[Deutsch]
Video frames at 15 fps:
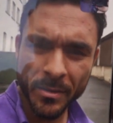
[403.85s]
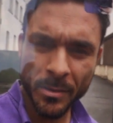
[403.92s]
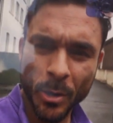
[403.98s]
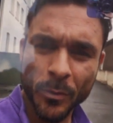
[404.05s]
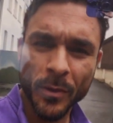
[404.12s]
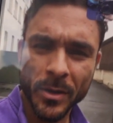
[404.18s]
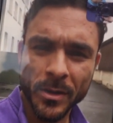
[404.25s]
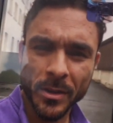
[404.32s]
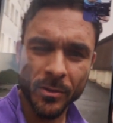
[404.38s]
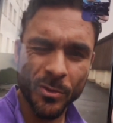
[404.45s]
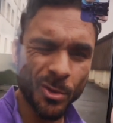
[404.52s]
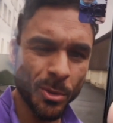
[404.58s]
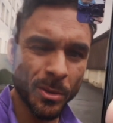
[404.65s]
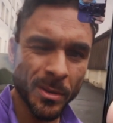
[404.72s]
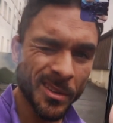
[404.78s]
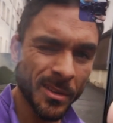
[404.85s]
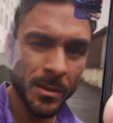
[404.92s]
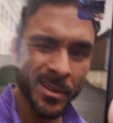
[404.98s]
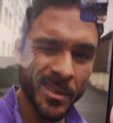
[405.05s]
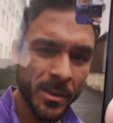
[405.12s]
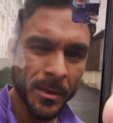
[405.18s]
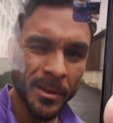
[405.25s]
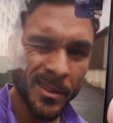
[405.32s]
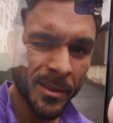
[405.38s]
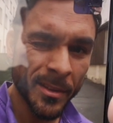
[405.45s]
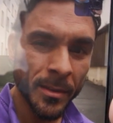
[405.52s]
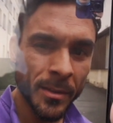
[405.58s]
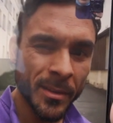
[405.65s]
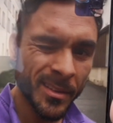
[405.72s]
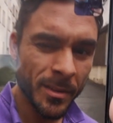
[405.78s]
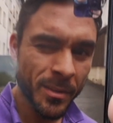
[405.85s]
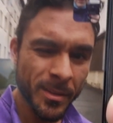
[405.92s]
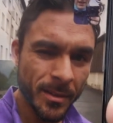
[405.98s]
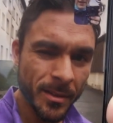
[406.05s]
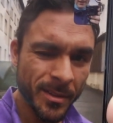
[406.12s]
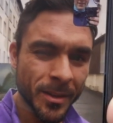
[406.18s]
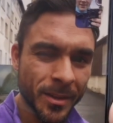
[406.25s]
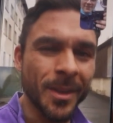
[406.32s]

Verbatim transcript: Läuft gerade ganz gut. Steck einen schönen Gruß mit rein.